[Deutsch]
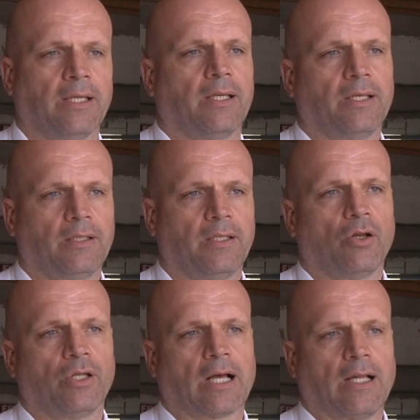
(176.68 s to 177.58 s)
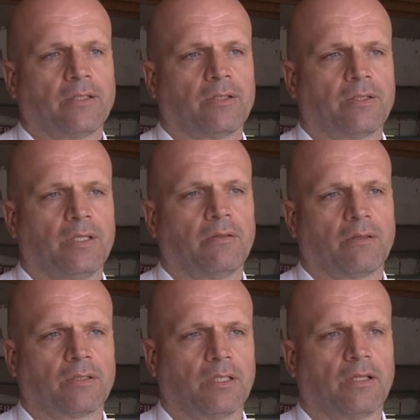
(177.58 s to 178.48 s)
äh, die Leute ranzuziehen,
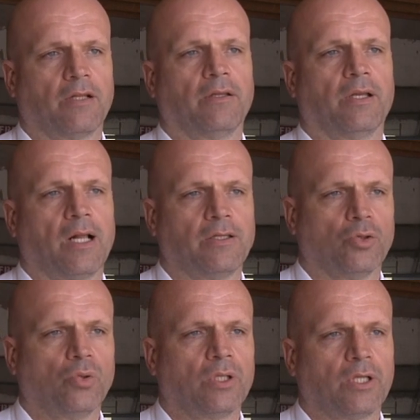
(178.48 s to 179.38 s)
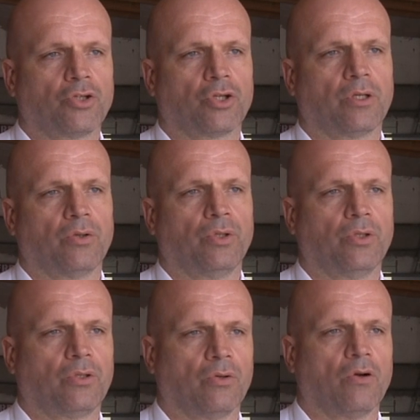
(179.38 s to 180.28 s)
dass die dann als Jugendliche
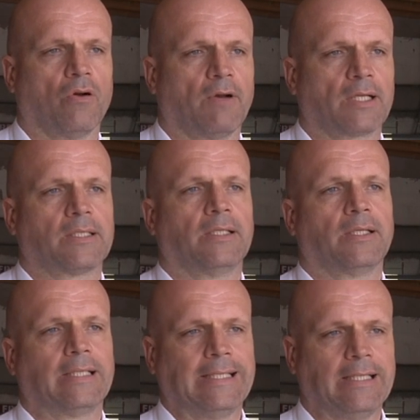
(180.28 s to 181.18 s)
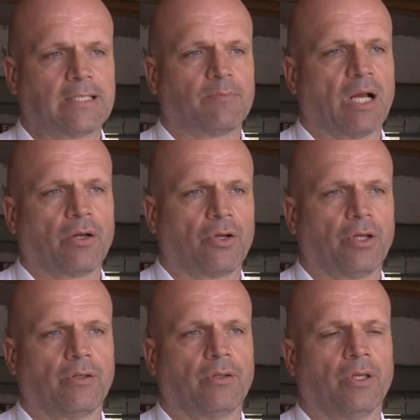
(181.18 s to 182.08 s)
und junge Erwachsene Dienst machen
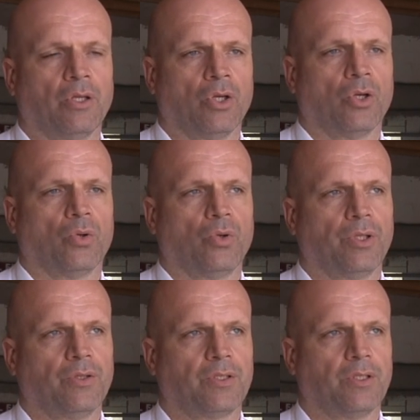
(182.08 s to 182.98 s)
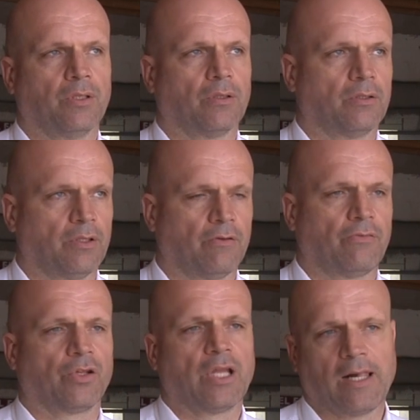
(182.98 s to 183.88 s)
können und hier äh, für die